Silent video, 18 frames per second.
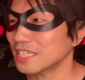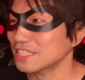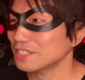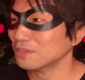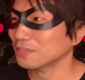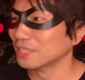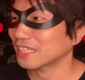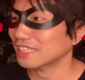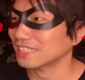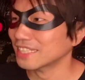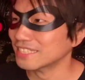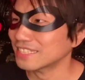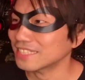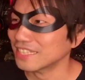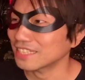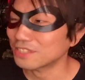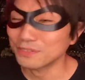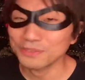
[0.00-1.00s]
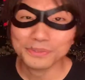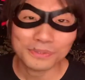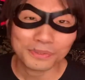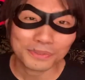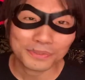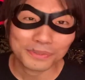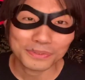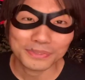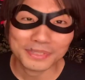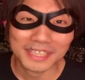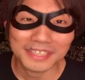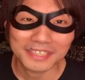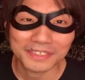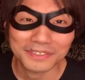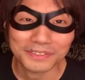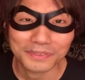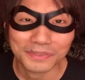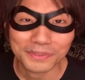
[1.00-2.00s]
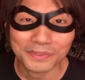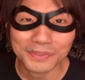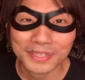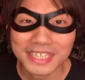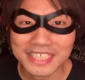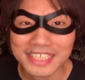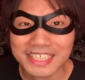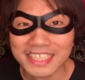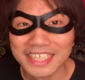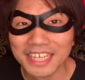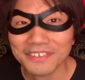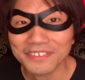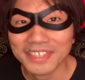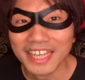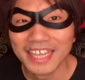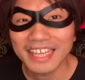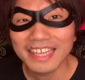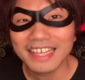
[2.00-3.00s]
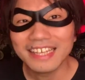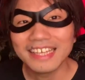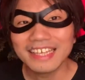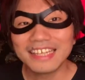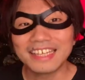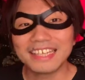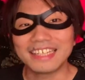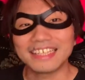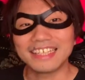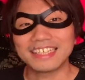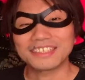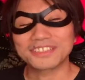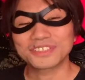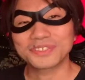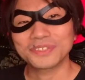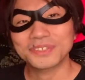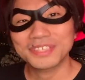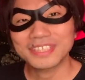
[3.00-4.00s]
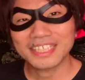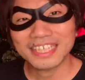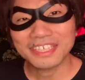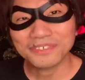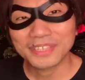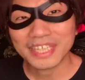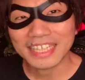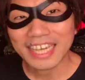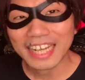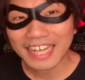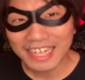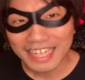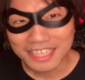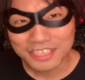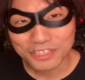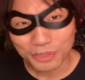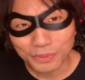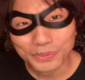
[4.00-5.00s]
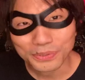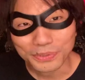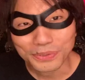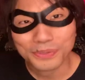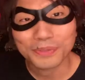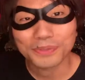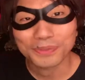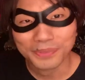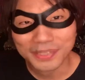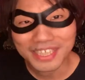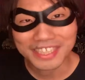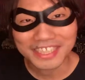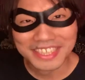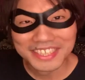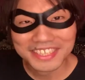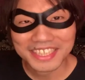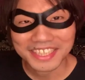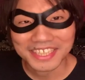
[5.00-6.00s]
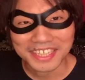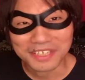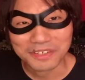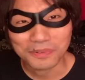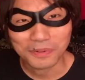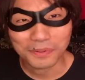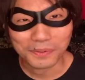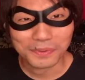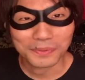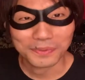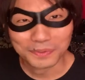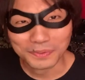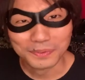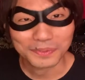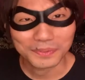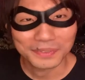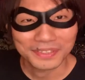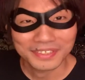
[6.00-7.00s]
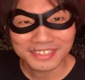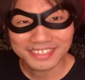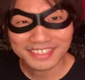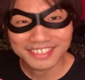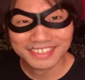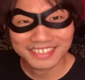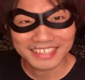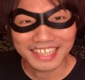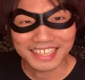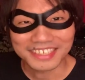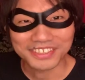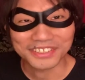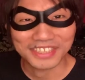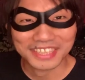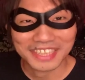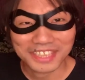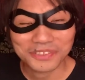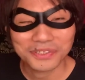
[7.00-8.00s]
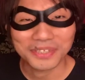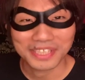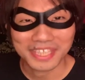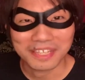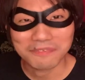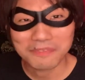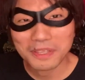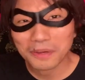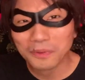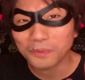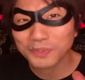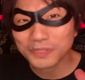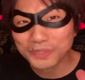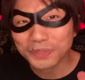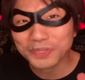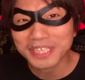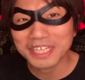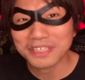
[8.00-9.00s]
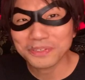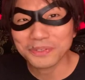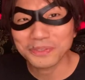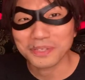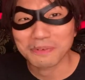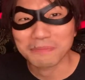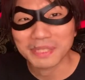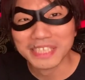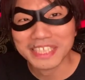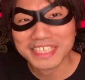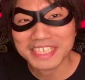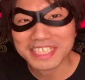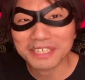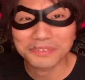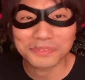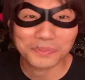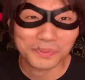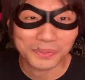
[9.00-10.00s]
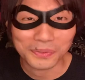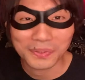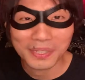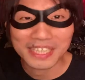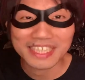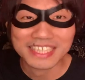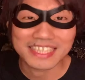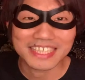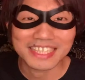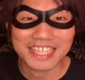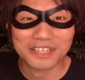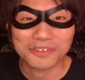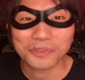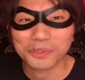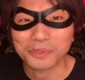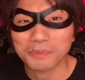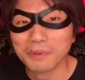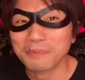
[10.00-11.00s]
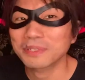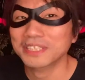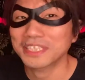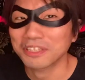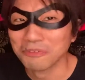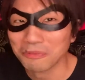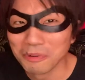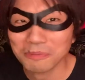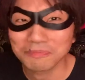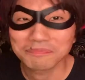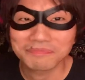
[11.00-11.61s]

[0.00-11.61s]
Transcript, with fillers: じような形でキュートの曲なんていうのを表現していたので、そういったような流れ、ショックという曲をね、イエスタデーをなんていうか例えて、この詳細というのはまた違うところでお話ししていこうと思いますけど、